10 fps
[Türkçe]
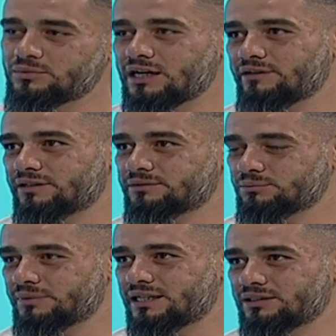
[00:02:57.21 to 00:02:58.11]
Ama
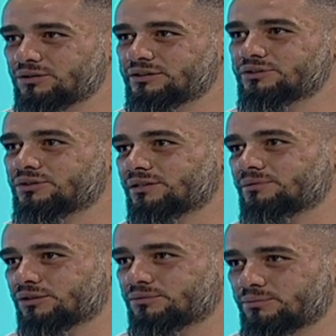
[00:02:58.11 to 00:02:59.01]
meraklı olduğu için o
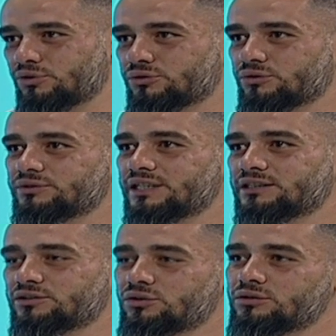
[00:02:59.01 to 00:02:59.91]
da hep poligonun
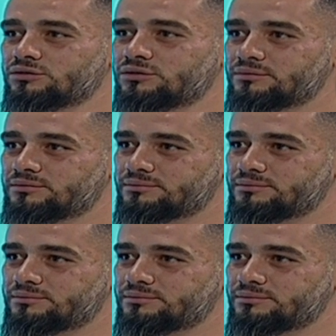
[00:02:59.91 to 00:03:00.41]
yanında oldu.